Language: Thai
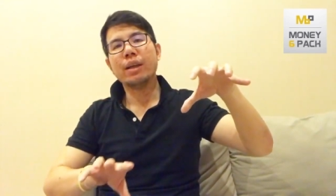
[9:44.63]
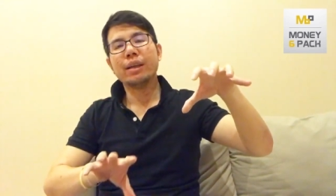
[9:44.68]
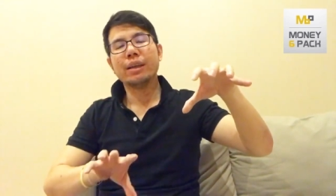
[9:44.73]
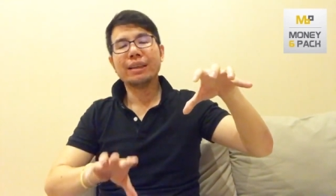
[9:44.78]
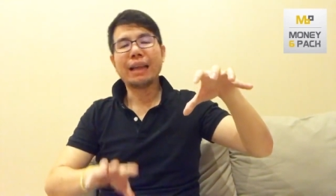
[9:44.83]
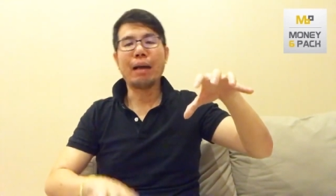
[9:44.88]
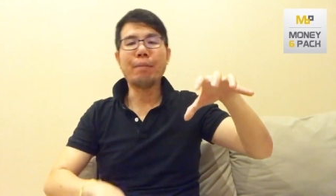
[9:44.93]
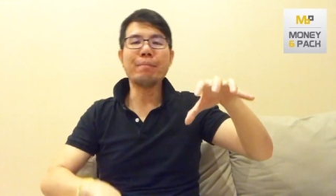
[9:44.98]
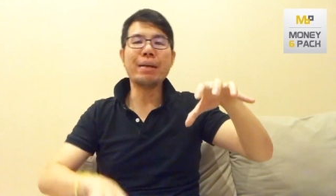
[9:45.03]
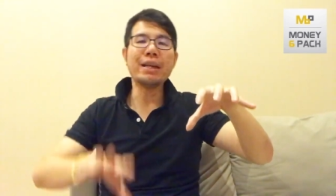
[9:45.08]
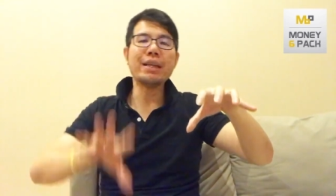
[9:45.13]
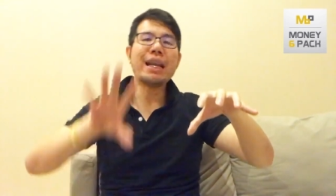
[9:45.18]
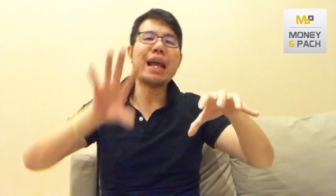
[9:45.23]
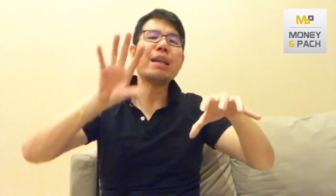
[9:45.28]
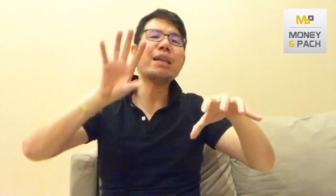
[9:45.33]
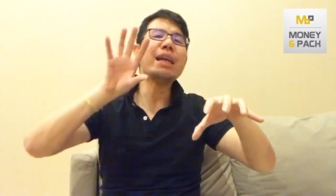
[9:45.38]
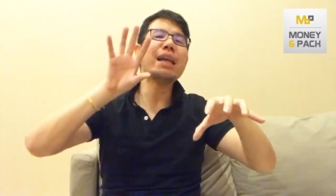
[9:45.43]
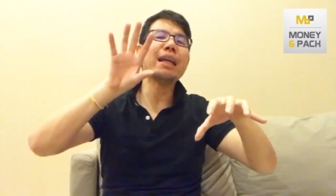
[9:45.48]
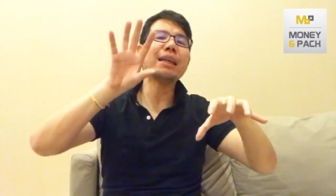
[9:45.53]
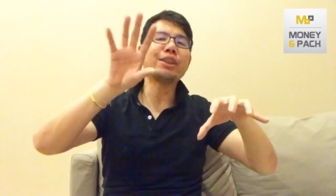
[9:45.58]
ทำเงินได้เดื
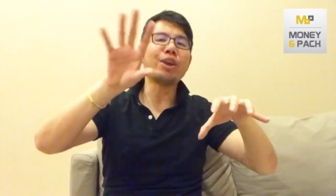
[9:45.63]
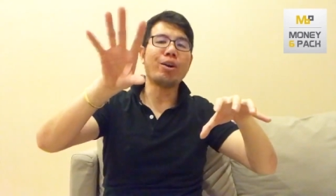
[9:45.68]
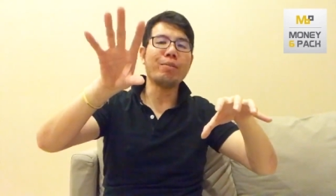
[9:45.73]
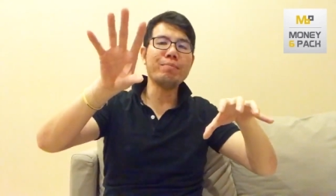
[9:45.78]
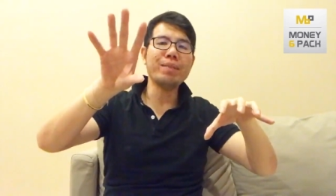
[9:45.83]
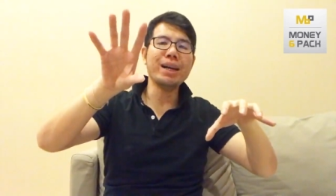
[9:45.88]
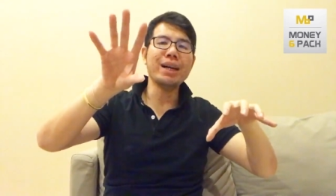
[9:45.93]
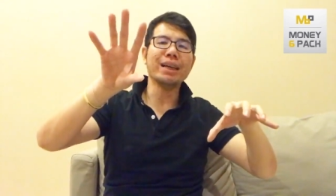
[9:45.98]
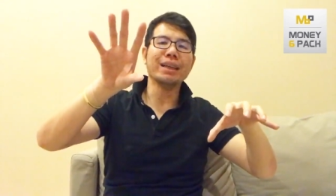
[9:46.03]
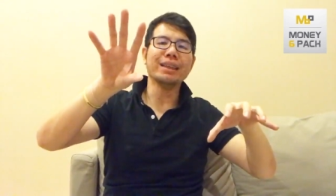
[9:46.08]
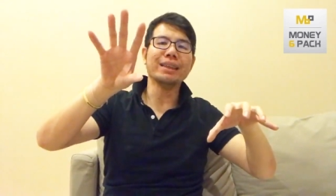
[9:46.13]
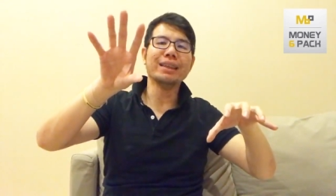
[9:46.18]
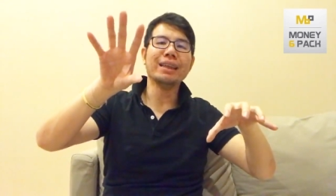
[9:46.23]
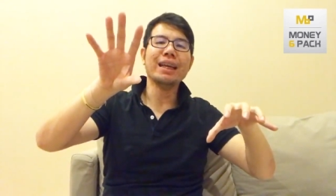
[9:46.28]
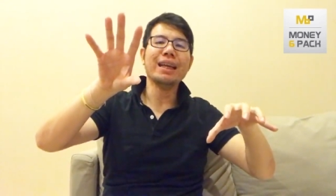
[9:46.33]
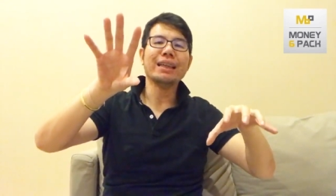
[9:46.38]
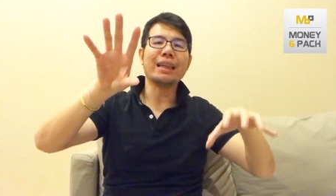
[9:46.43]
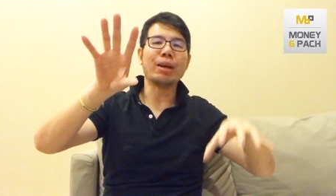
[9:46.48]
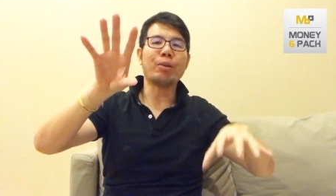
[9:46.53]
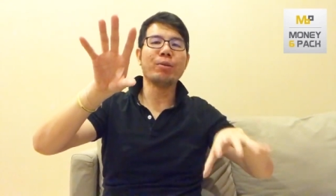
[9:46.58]
อนละสองหมื่น
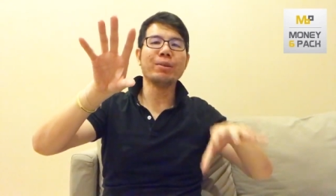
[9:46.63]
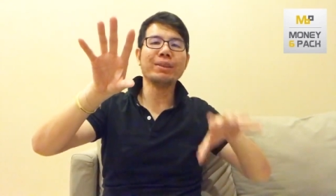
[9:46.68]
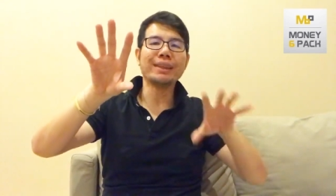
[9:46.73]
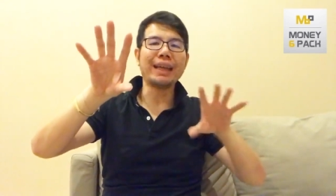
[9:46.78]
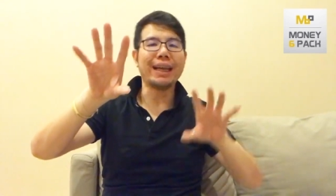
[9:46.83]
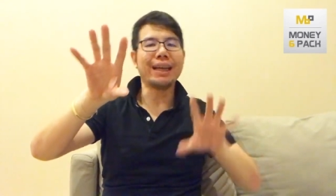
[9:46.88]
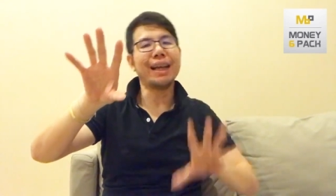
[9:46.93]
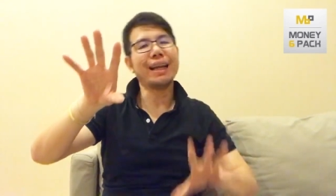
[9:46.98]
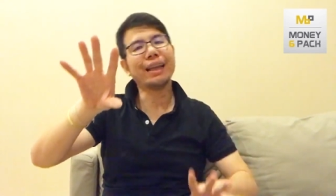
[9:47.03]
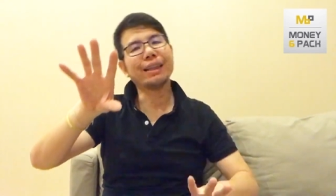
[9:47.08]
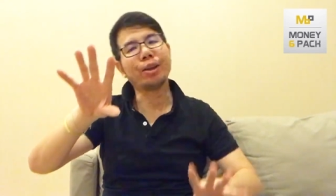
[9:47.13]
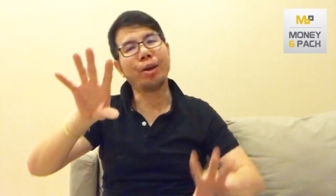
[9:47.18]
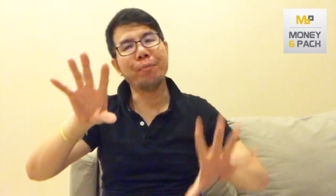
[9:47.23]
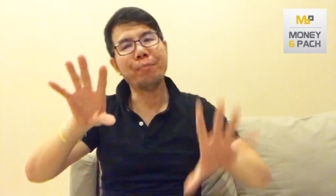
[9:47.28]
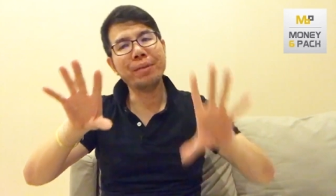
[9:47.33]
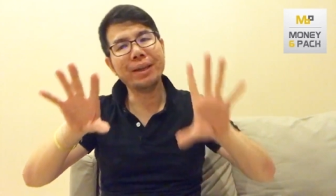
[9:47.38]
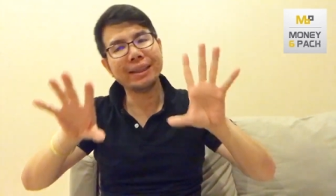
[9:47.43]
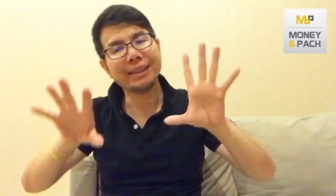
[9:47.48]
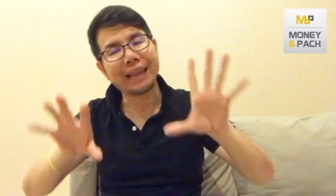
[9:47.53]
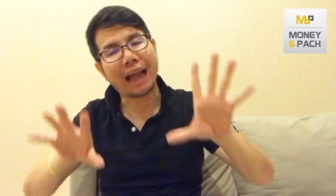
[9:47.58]
แต่คุณจ่ายเดือนละสองหมื่
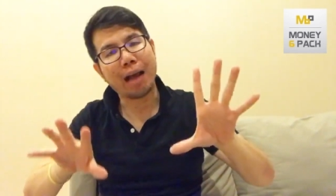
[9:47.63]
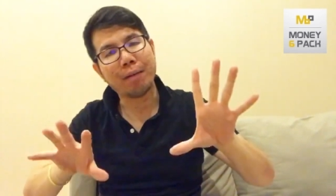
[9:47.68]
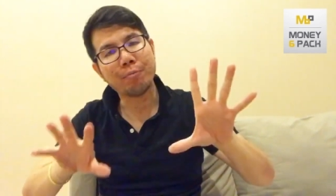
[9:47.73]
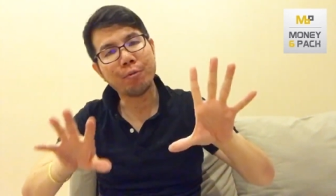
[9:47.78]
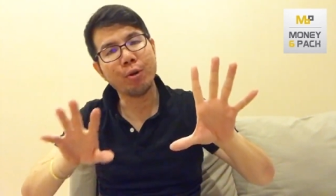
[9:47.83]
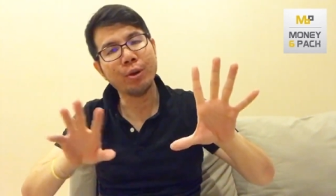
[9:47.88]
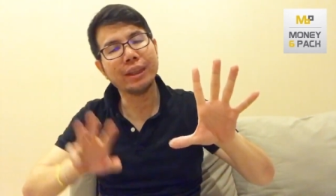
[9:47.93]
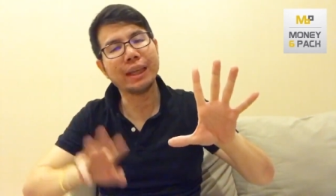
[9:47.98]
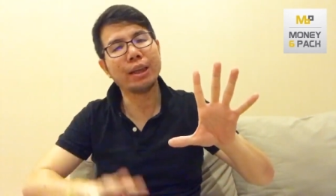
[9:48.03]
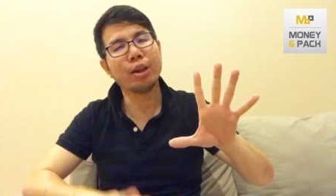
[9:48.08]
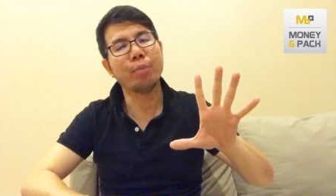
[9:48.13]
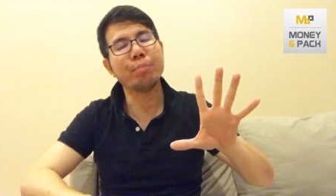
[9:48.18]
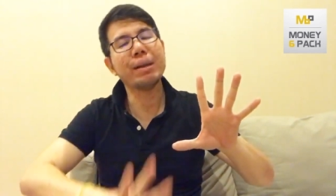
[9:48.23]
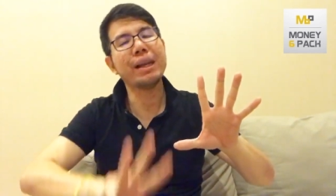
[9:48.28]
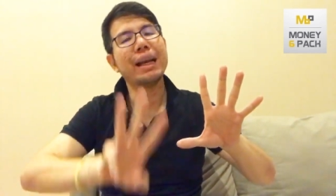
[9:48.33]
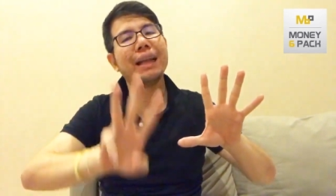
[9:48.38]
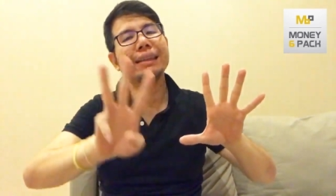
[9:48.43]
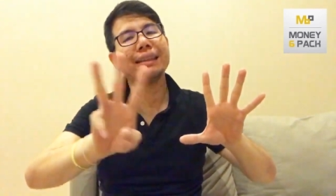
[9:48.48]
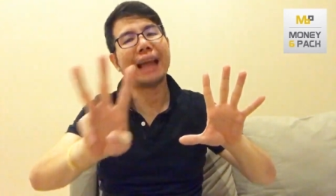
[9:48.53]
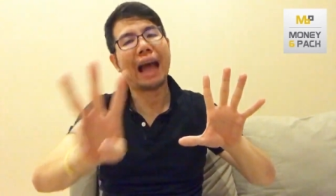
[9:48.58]
นสามคุณติดลบเดือน
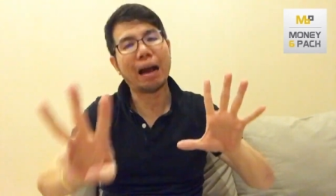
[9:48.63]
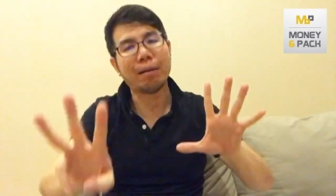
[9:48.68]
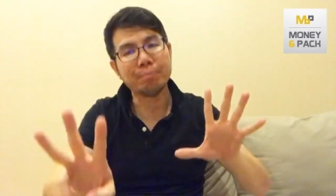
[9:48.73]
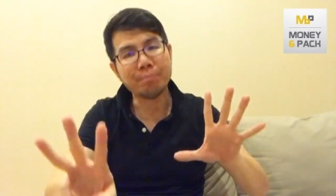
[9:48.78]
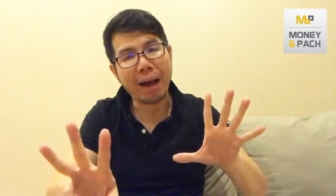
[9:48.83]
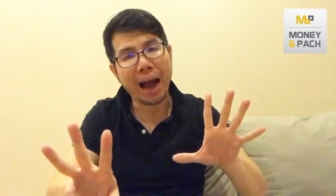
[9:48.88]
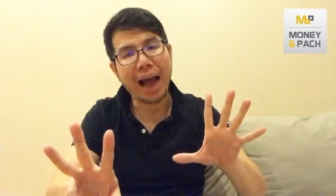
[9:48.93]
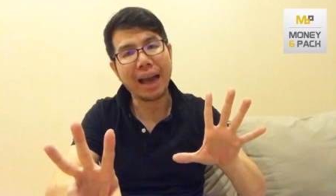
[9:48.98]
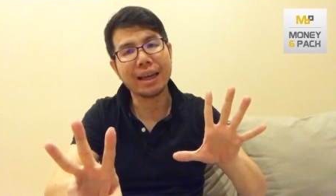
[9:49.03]
ละสามพัน